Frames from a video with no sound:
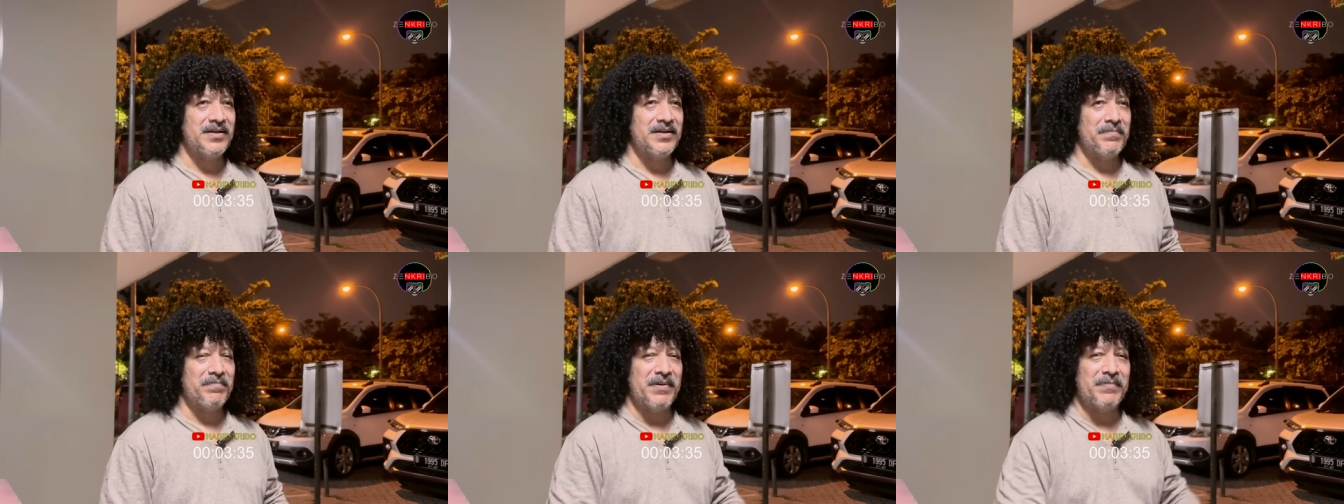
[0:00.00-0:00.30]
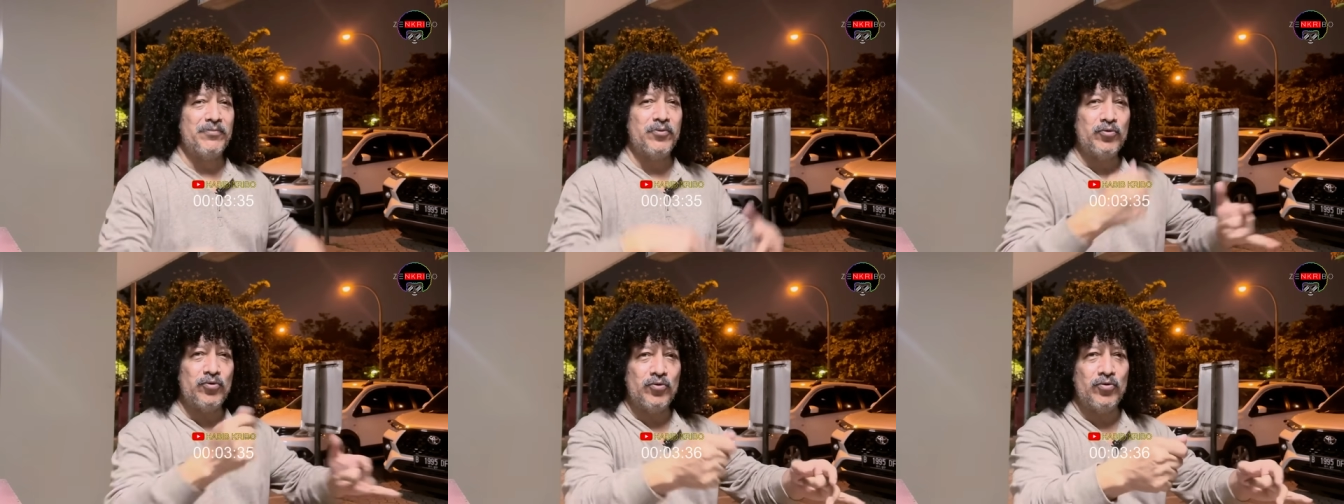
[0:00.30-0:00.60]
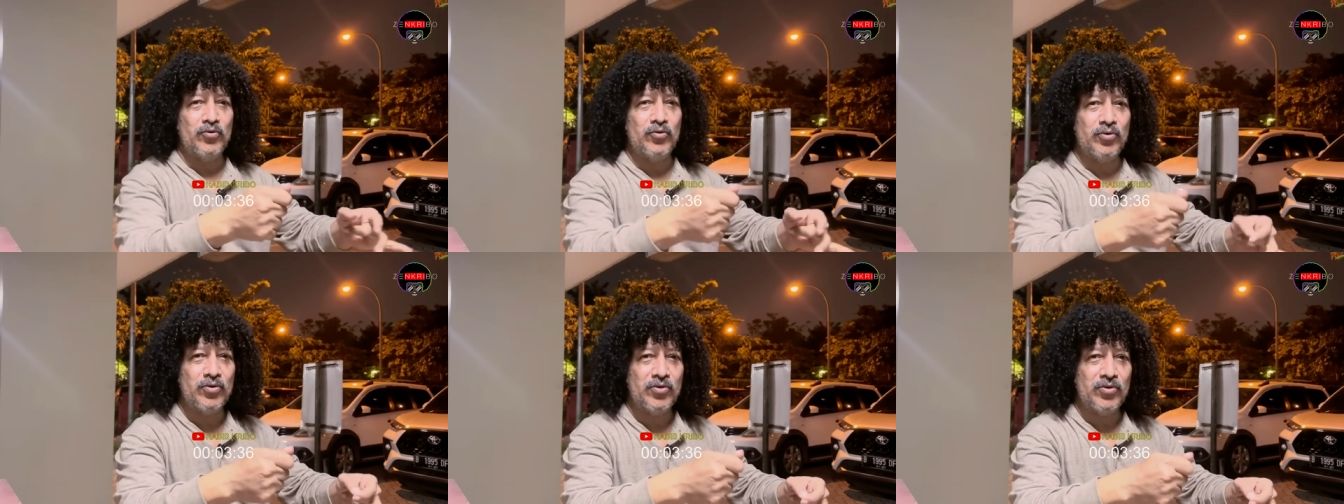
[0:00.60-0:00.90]

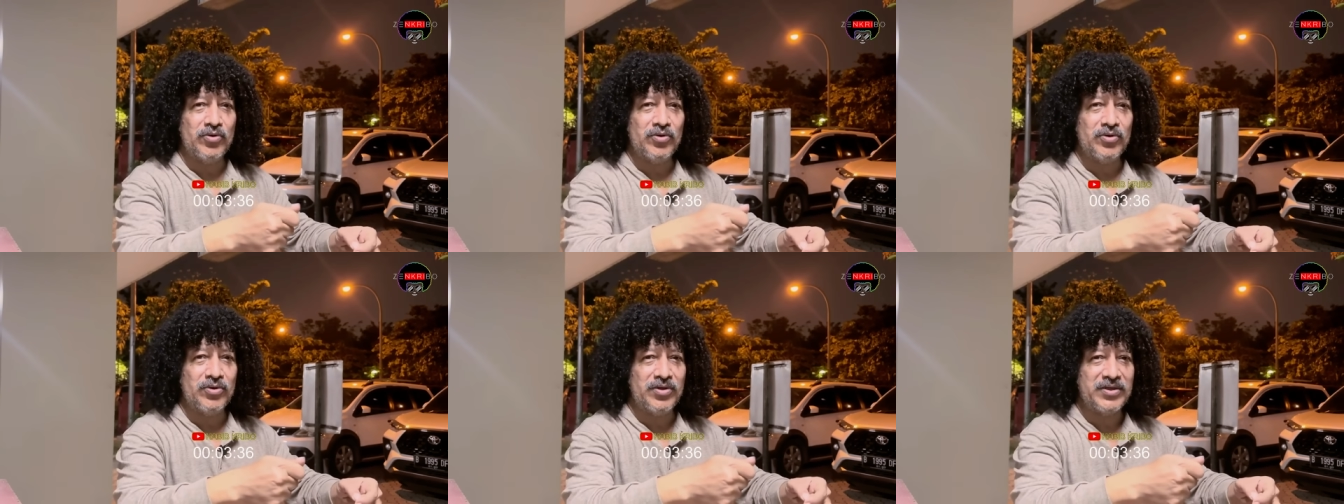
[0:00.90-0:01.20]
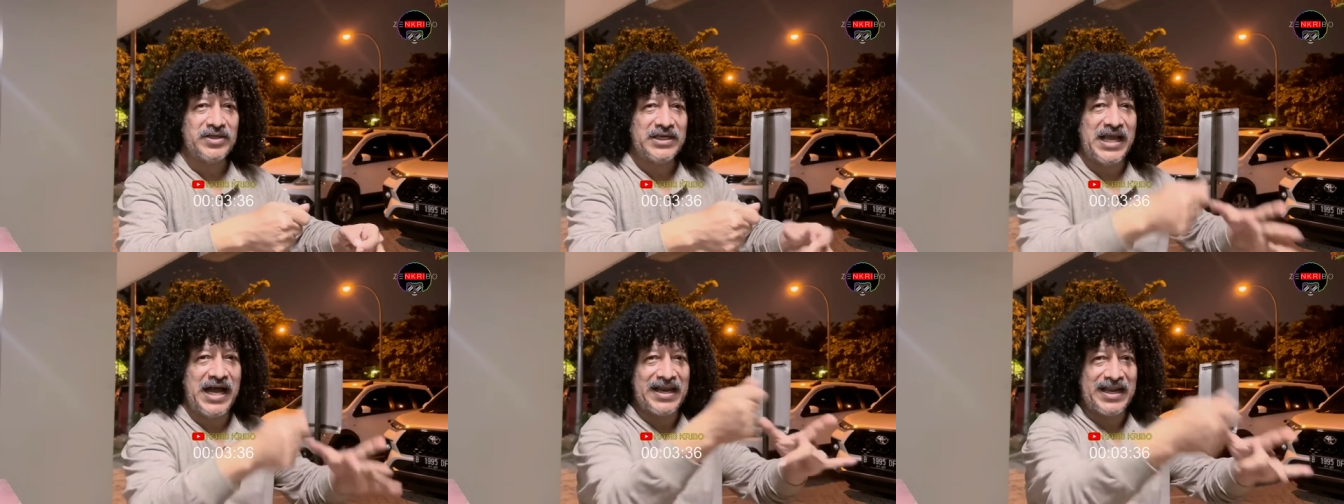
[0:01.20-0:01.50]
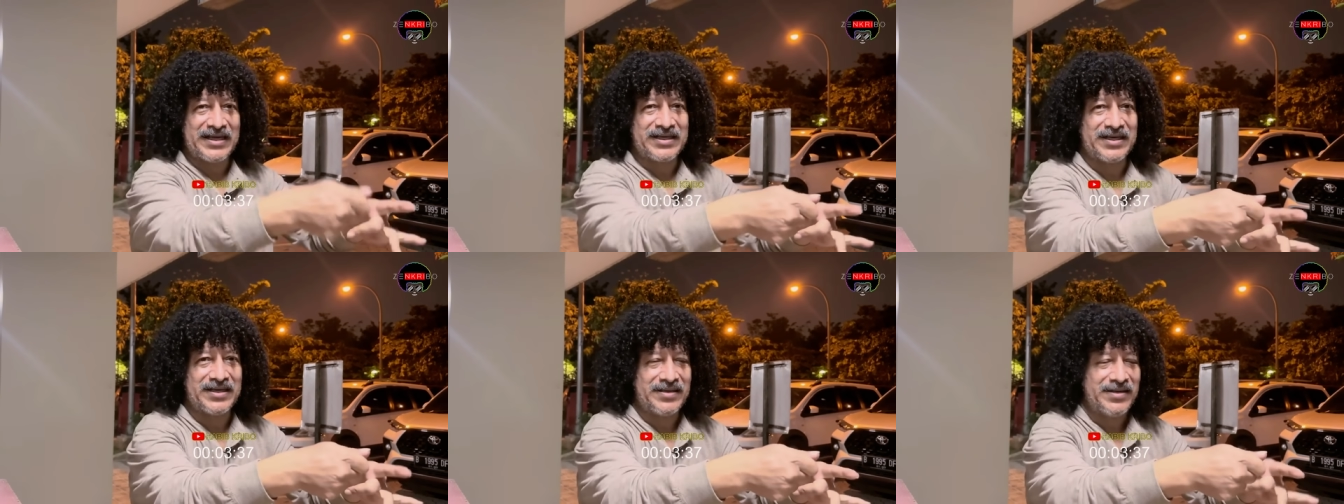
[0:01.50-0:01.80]
Membunuh
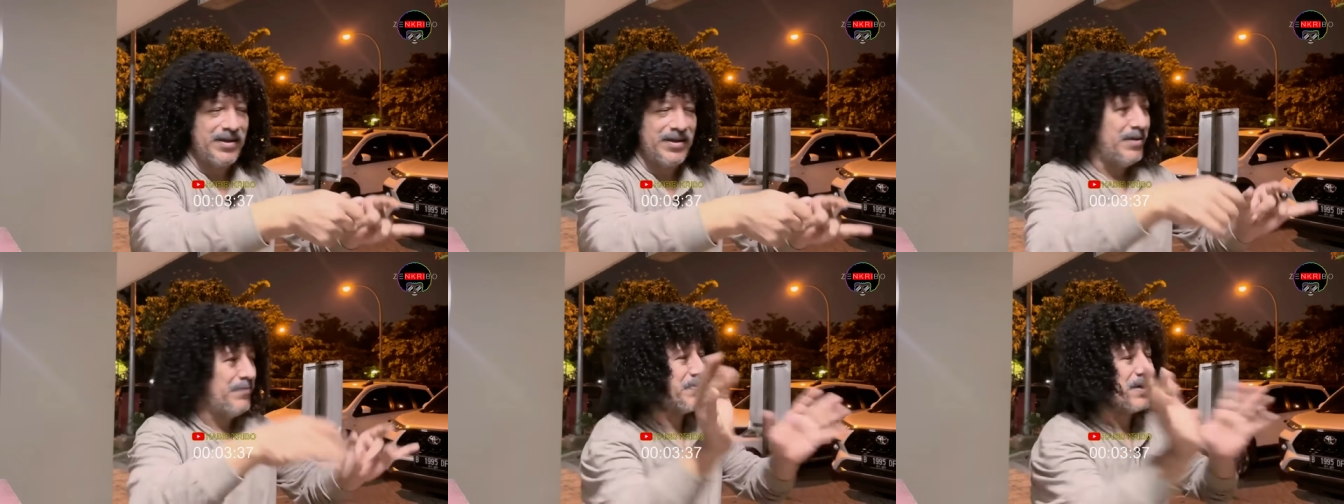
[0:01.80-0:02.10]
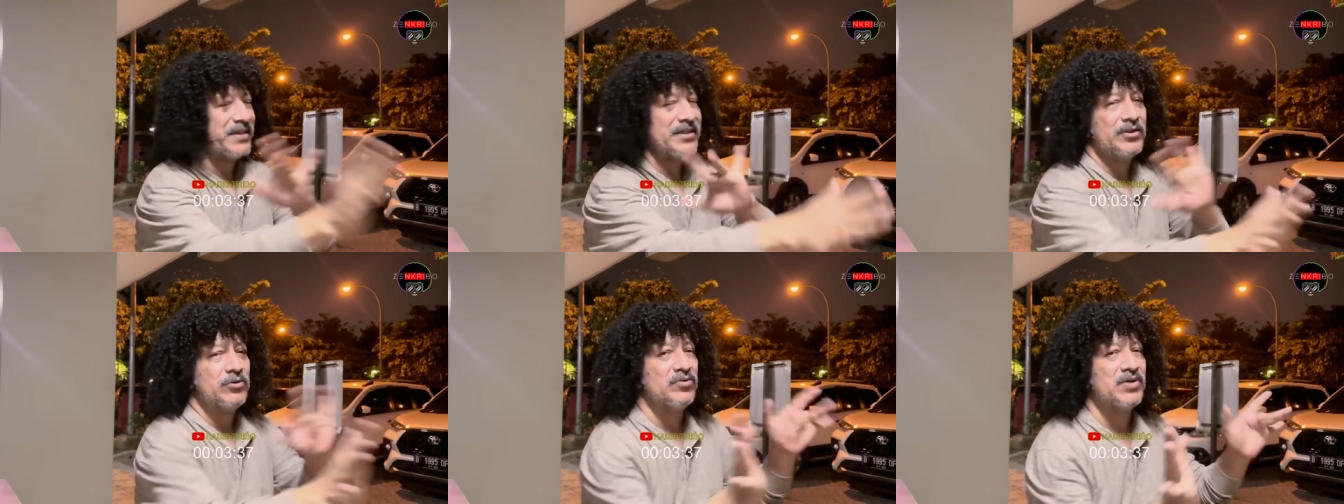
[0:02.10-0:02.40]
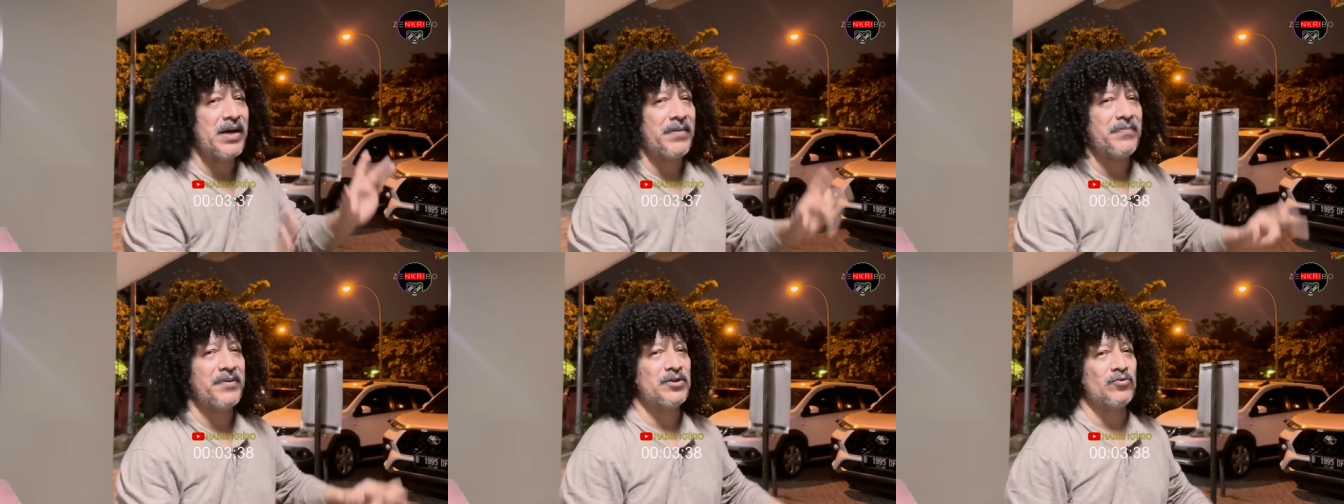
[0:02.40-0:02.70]
dihalalkan, berarti itu
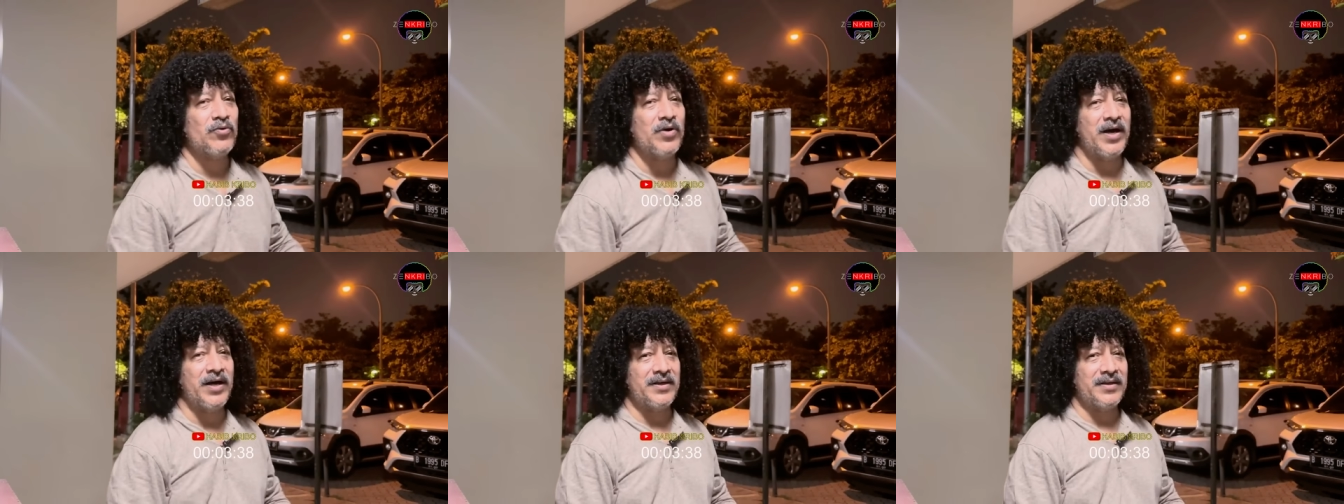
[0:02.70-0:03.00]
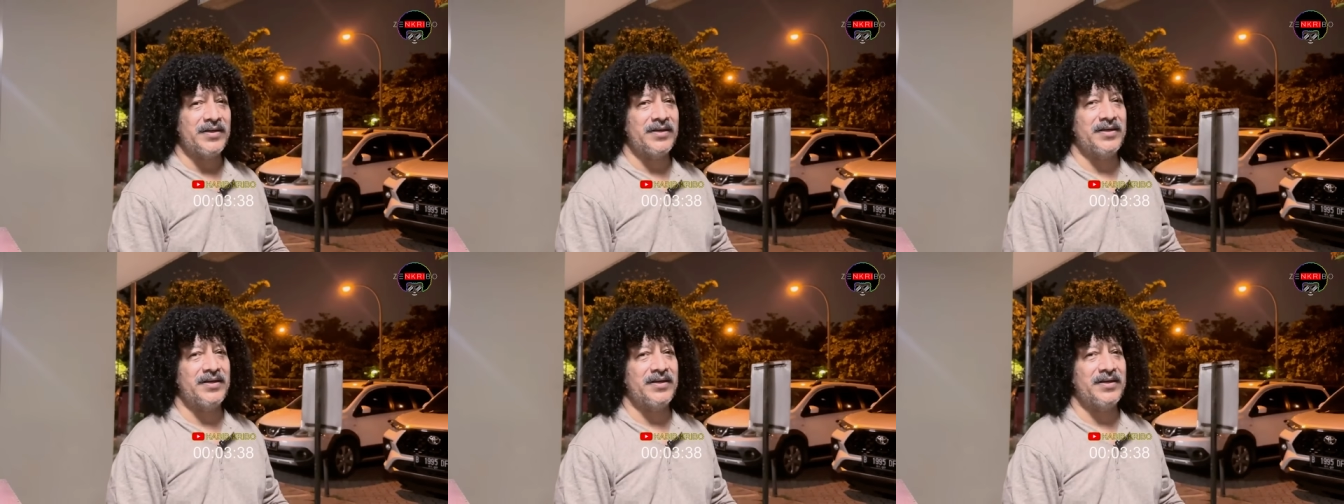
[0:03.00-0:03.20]
nggak bertuhan.